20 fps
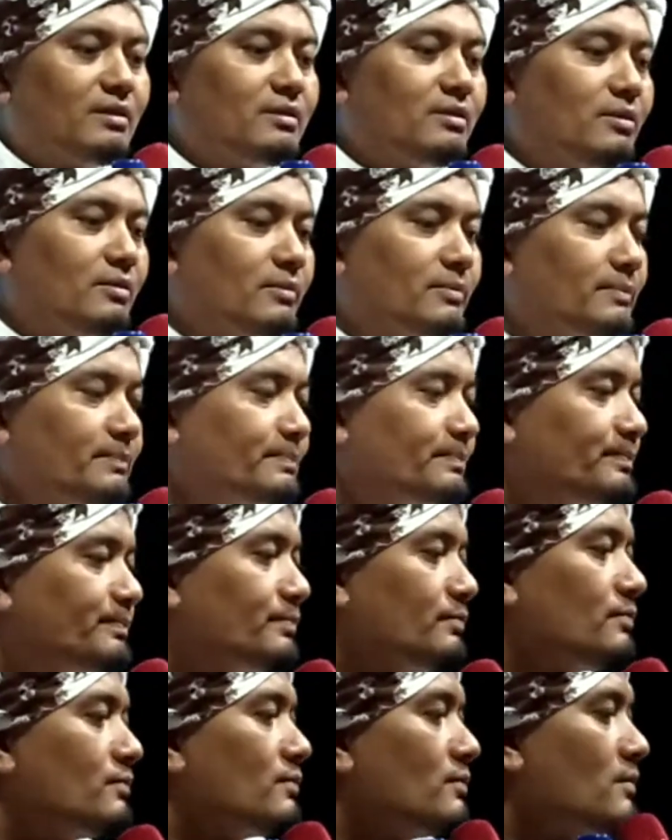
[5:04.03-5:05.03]
seto.
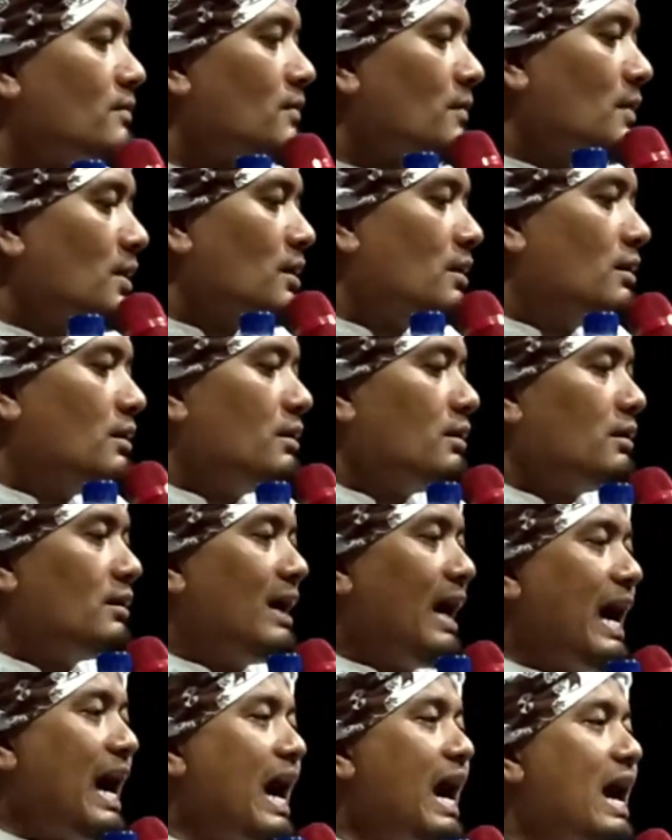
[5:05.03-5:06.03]

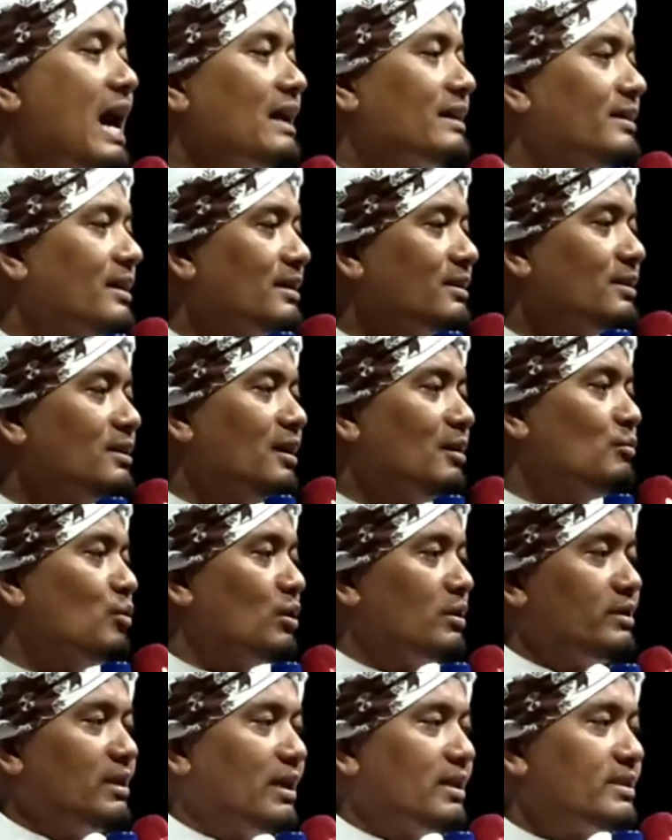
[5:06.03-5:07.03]
Gak agaan gak
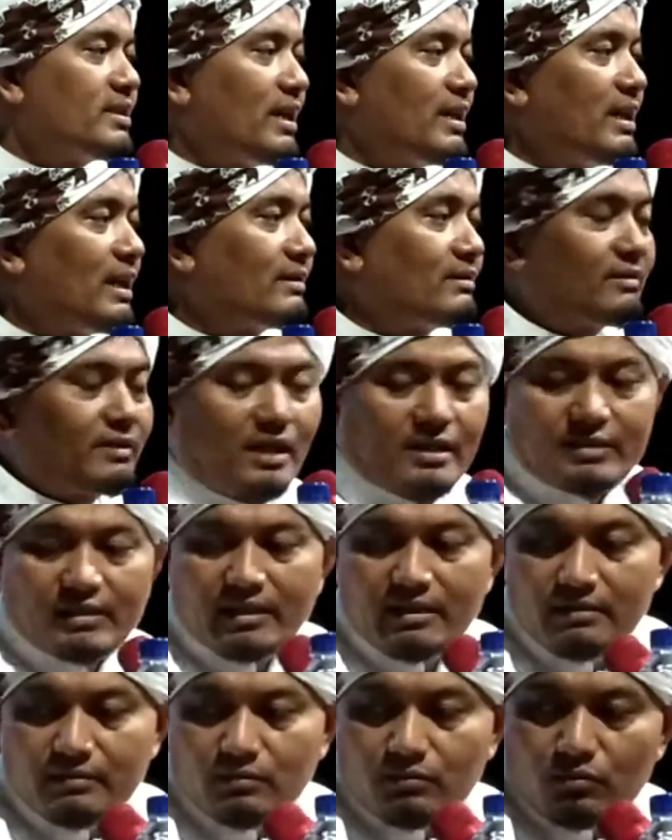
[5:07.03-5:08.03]
muljaan seiyat tas
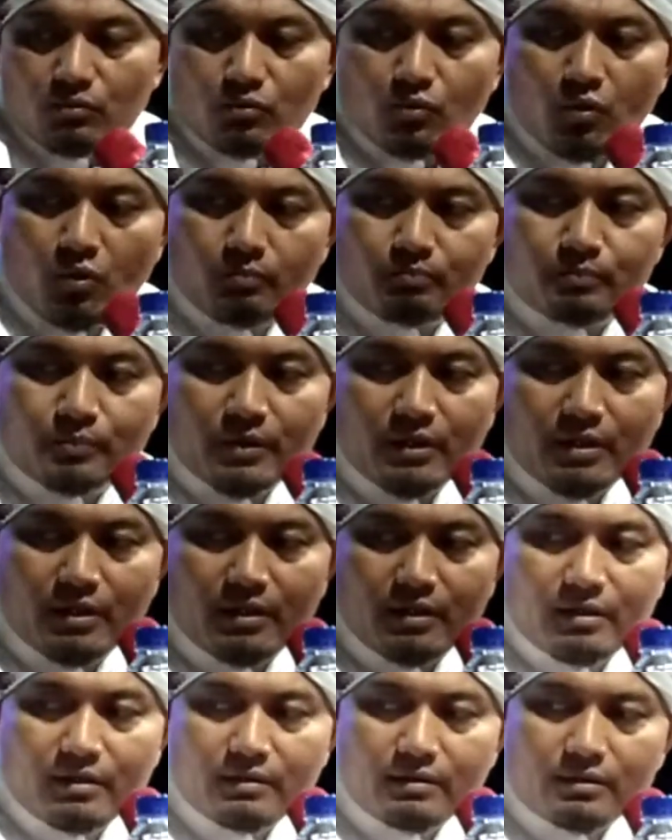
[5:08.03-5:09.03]
Kopi.
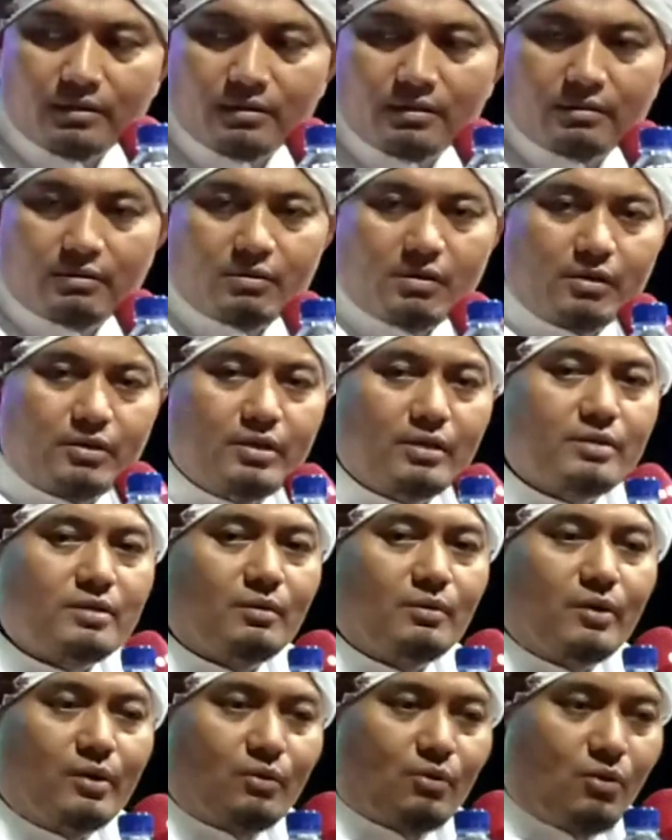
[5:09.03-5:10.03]
Ki
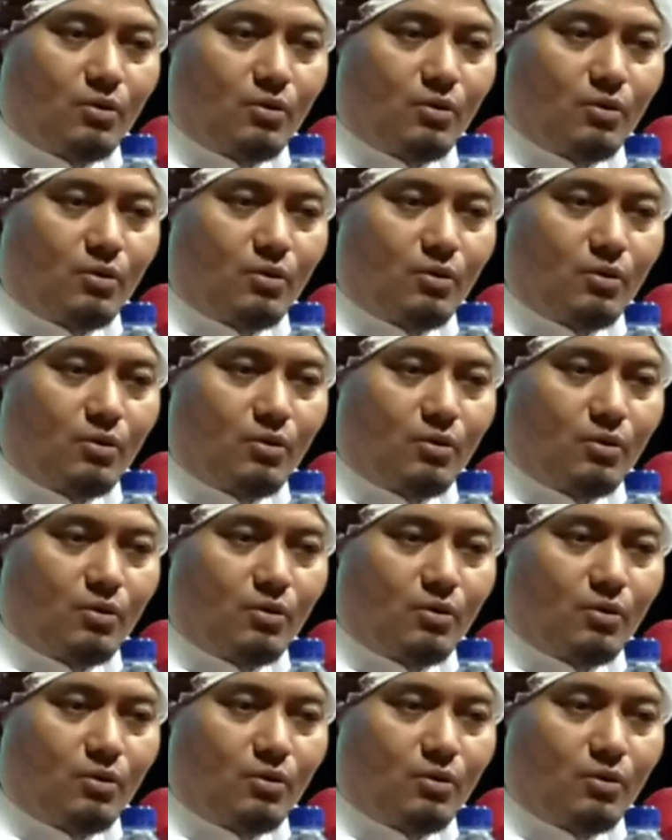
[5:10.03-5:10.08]
sanggi